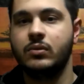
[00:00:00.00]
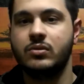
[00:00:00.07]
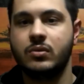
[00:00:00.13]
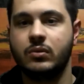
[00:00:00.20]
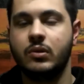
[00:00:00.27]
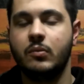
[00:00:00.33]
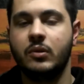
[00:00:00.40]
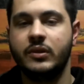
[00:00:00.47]

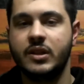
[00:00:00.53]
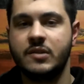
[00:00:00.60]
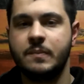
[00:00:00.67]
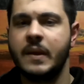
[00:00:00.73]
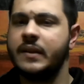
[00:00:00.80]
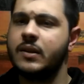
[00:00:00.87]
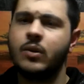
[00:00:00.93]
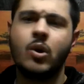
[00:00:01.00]
sotto molti
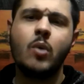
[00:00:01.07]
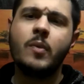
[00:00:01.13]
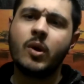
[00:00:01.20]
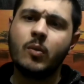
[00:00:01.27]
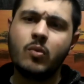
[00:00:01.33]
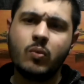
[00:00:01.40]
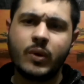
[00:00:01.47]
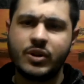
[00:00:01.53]
aspetti, come
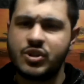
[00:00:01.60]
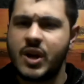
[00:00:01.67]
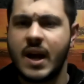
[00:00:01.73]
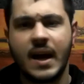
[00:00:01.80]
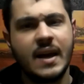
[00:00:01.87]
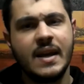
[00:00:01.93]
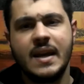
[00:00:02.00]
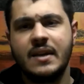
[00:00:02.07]
comunque
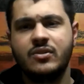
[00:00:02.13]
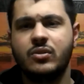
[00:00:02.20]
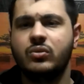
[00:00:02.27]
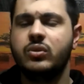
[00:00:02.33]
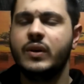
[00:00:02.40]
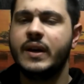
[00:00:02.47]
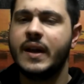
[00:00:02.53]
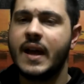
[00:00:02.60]
già
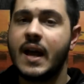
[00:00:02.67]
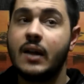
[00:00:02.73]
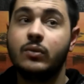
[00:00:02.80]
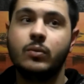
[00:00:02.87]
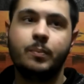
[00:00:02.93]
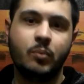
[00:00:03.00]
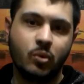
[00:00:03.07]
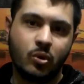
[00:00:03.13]

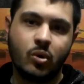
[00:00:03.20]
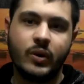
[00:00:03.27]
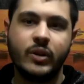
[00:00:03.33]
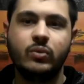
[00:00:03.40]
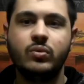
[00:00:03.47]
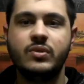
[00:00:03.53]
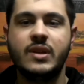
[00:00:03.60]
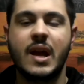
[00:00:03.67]
sottolineato pur con
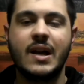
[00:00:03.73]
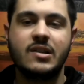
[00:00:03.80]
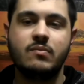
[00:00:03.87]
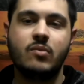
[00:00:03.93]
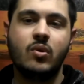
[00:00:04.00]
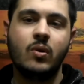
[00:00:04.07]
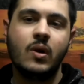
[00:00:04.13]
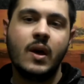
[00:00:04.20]

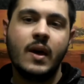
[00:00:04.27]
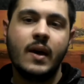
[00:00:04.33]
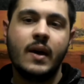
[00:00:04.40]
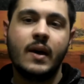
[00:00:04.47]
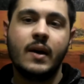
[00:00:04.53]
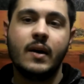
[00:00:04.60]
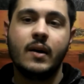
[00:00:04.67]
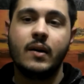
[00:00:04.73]
entusiasmo
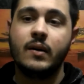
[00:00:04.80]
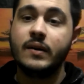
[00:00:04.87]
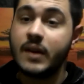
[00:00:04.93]
eh,